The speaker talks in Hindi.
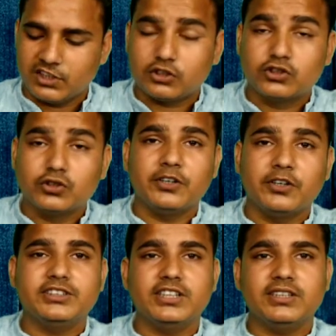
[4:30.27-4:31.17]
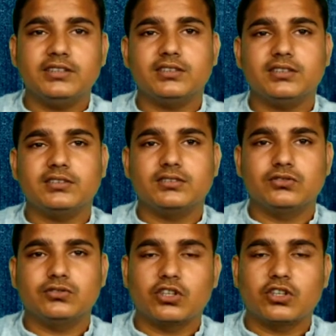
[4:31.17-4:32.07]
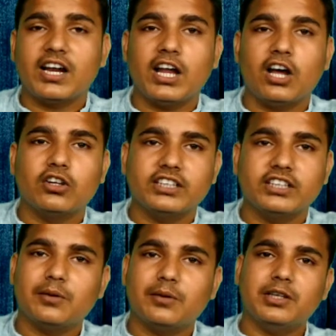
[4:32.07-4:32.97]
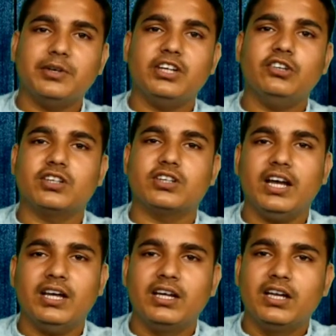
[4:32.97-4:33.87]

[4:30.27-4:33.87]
और सुपरविजन जो कर रहा होता है इसका मतलब यही होता है